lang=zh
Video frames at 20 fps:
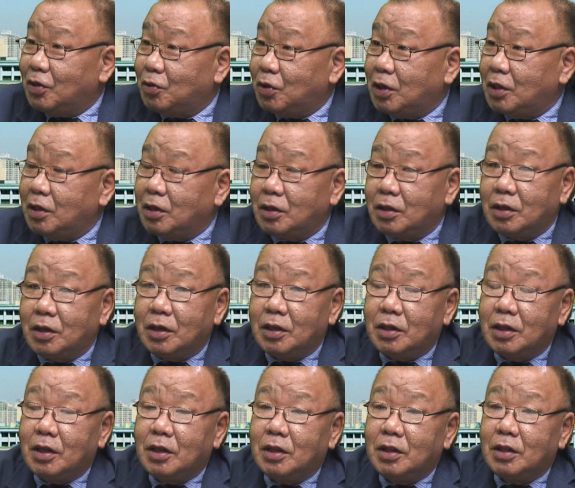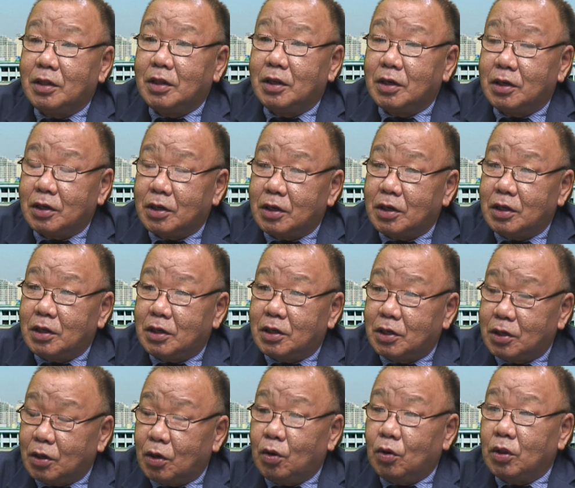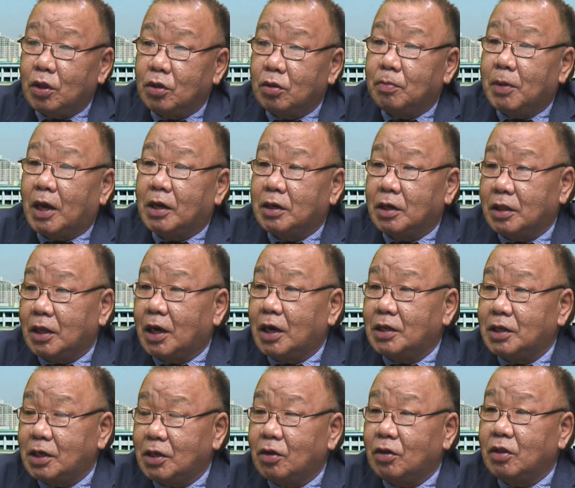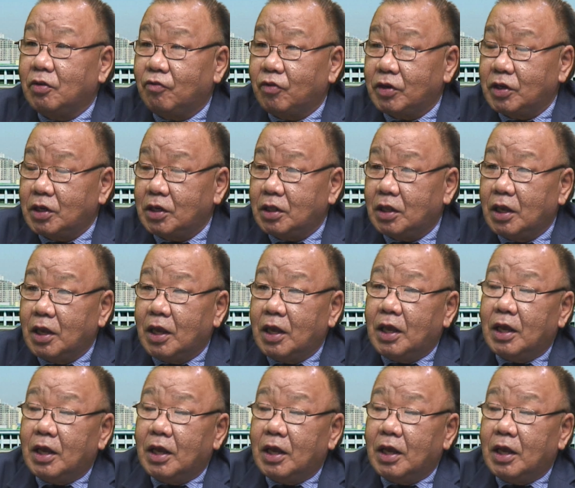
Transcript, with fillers: 所以那之后呢，就马上大概接到那封信，